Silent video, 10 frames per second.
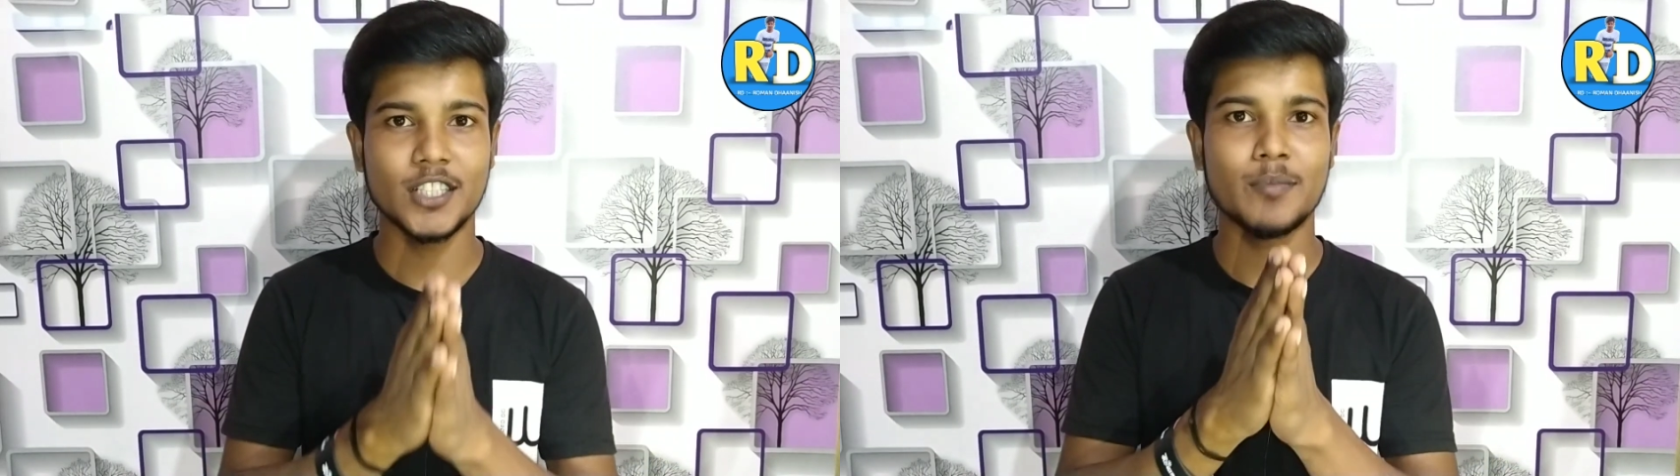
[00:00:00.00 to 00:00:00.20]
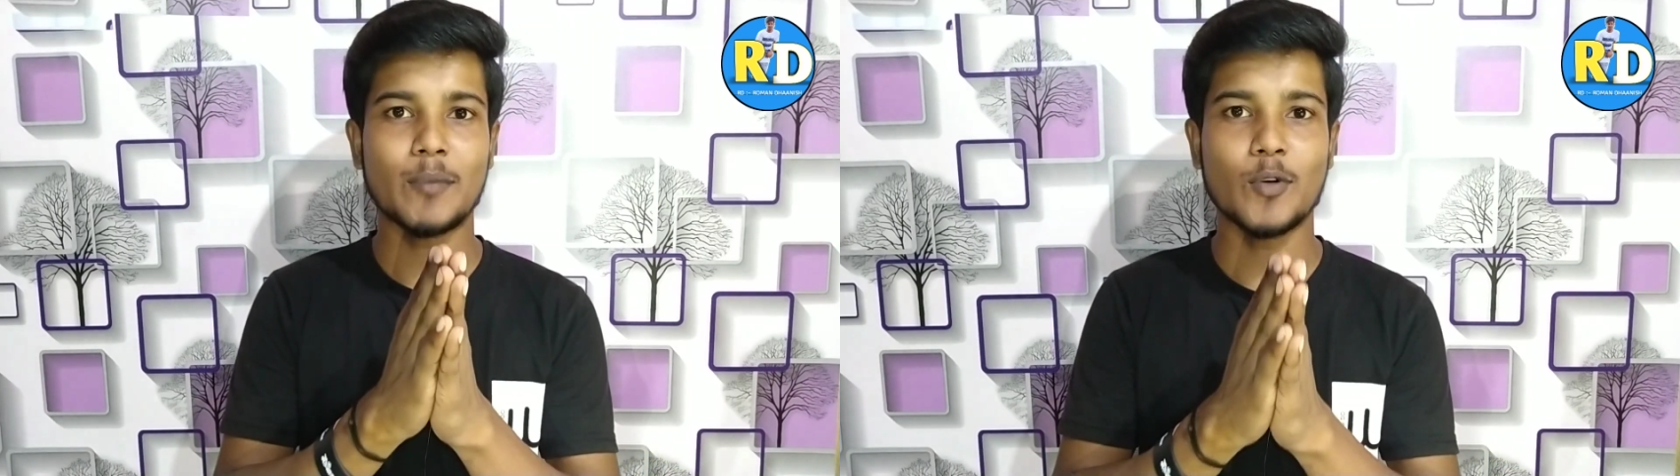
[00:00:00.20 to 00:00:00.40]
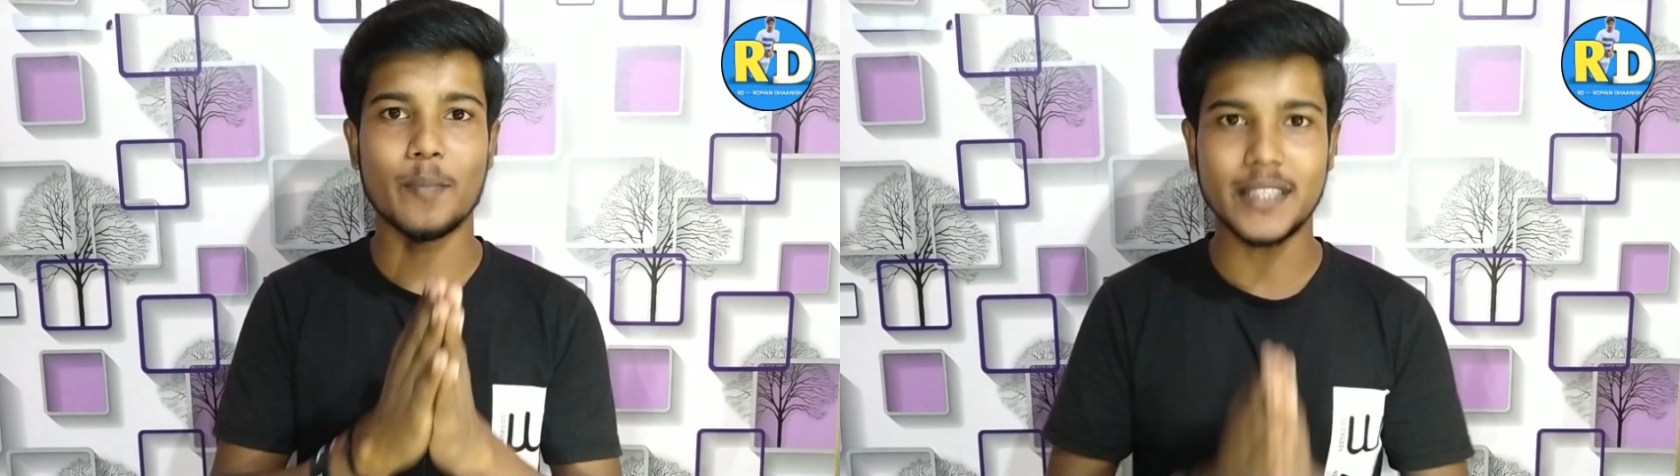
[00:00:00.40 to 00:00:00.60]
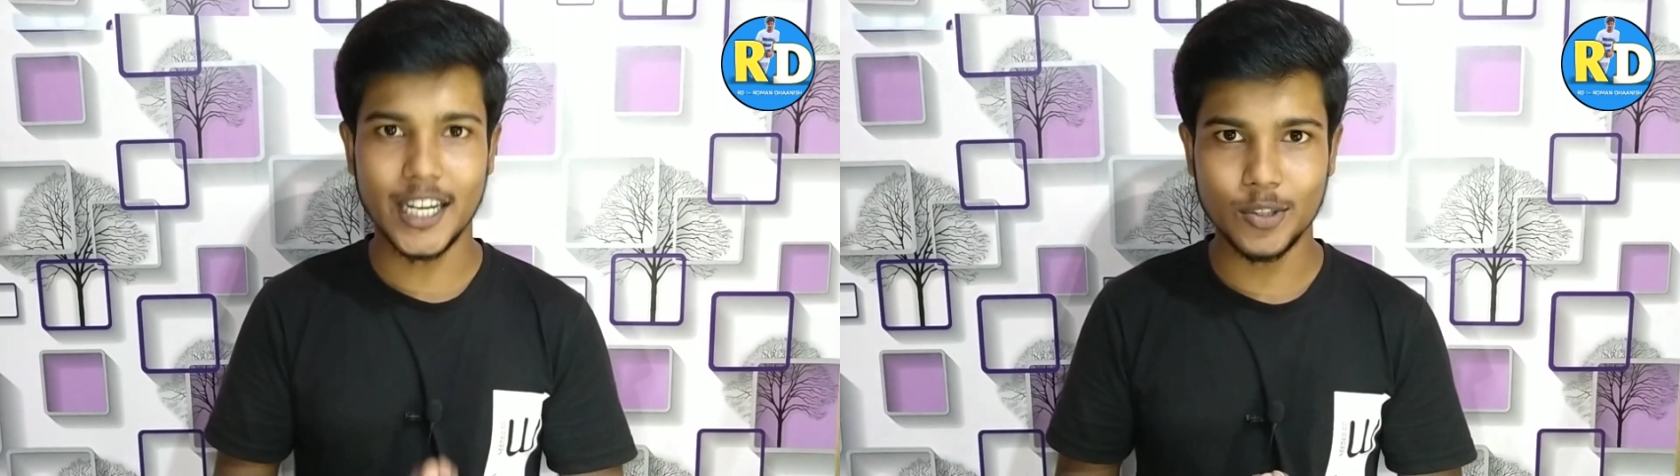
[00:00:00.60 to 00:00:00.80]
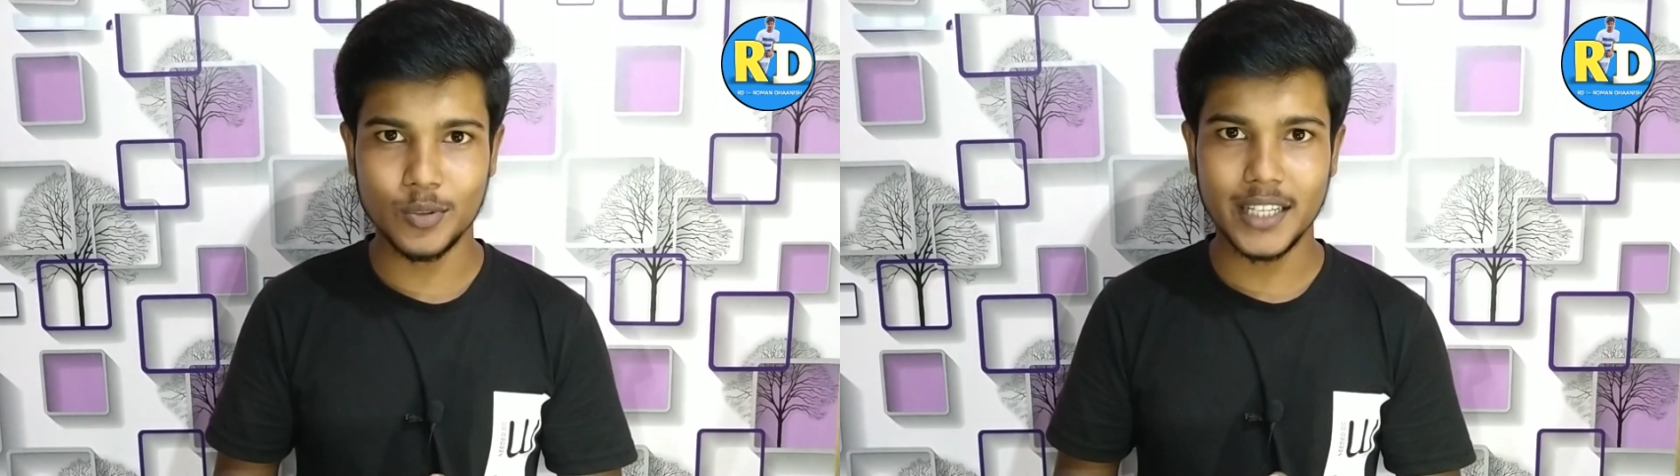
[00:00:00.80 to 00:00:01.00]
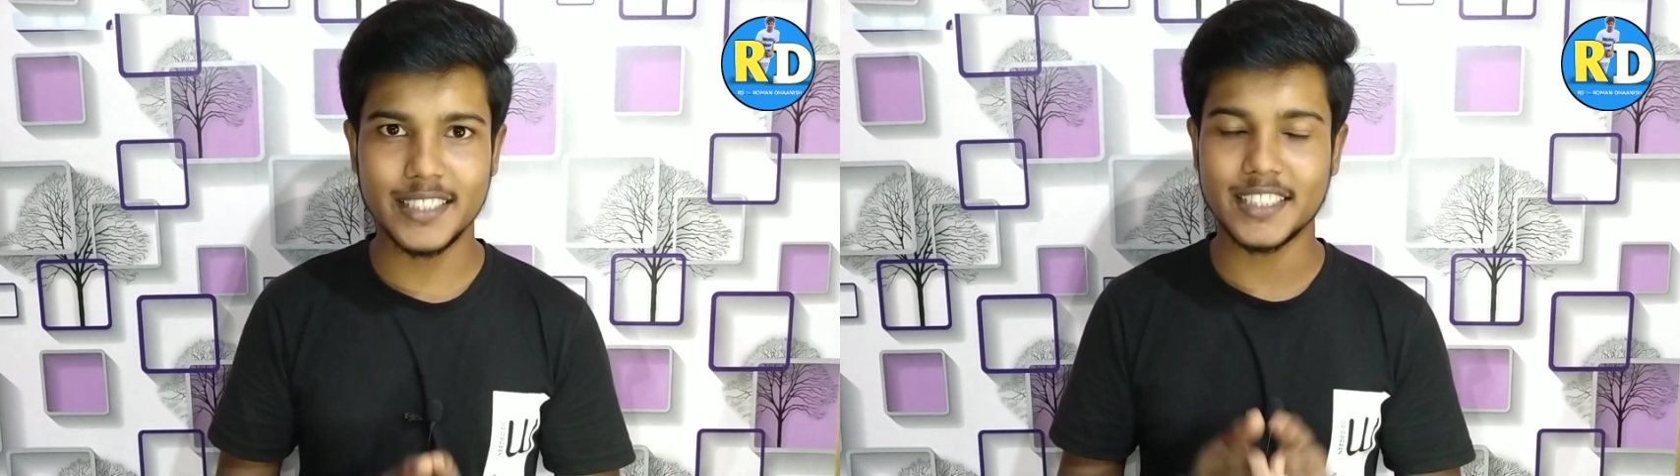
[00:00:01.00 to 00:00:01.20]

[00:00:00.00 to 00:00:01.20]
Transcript: प्रोसेस मैं आपको बता दूंगा